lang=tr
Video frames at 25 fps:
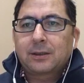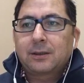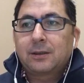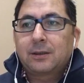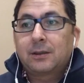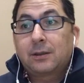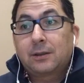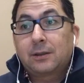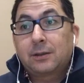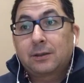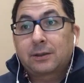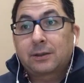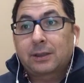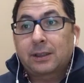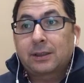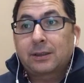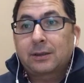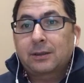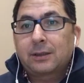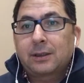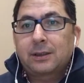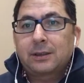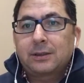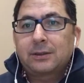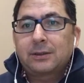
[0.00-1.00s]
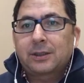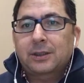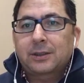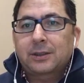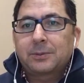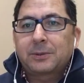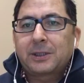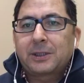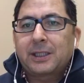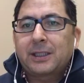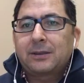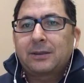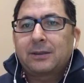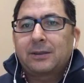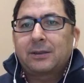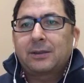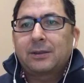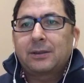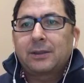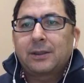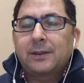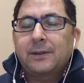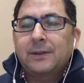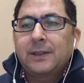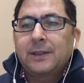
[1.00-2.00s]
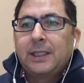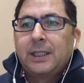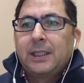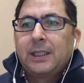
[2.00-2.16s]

e, sanıkların çıkıp kendisini